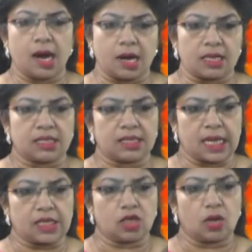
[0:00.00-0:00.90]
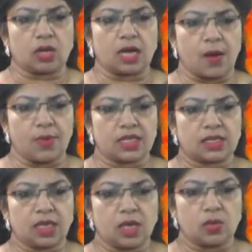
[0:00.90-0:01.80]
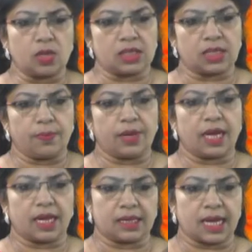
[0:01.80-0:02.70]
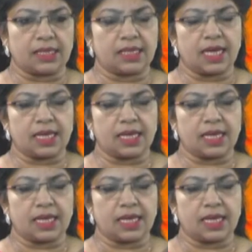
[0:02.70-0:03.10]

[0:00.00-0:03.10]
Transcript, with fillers: आर्ट्स साइंस और कामर्स तीनों स्ट्रीम के नतज